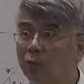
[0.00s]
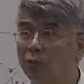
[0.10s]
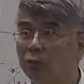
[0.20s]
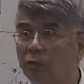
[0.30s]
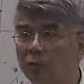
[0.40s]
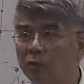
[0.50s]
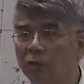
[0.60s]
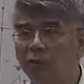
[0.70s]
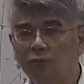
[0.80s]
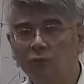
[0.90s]
动，
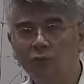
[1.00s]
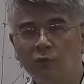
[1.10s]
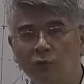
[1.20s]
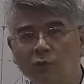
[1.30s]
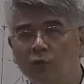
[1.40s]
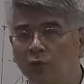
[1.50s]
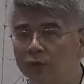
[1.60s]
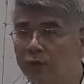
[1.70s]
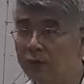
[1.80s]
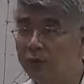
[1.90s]
有时候你观
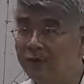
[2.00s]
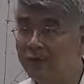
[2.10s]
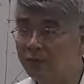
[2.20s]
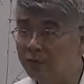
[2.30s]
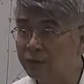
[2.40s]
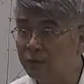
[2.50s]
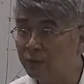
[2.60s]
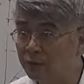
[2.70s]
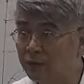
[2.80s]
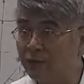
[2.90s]
察一下夜间它
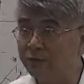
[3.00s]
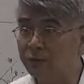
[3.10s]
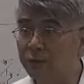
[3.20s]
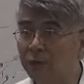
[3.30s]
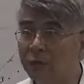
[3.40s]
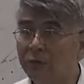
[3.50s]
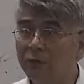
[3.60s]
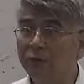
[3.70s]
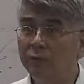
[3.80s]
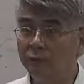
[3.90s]
在在干什么，
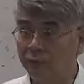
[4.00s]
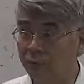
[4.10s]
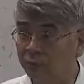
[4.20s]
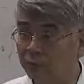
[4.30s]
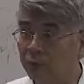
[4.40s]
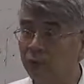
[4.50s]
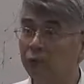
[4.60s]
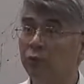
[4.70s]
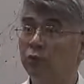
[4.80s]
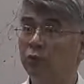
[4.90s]
是不是也是一个
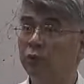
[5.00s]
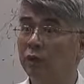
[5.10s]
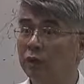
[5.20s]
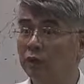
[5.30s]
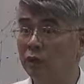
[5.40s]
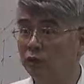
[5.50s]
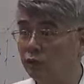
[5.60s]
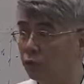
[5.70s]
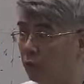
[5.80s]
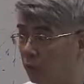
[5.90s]
对鱼的一个研
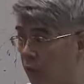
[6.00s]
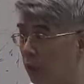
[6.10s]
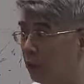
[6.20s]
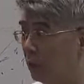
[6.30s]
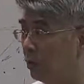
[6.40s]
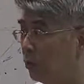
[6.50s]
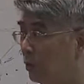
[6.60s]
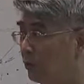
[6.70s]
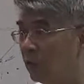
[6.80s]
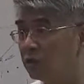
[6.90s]
究的一个很好的一个
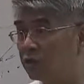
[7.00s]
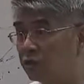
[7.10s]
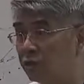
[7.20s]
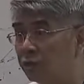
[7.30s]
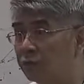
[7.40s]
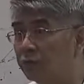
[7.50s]
观察时间？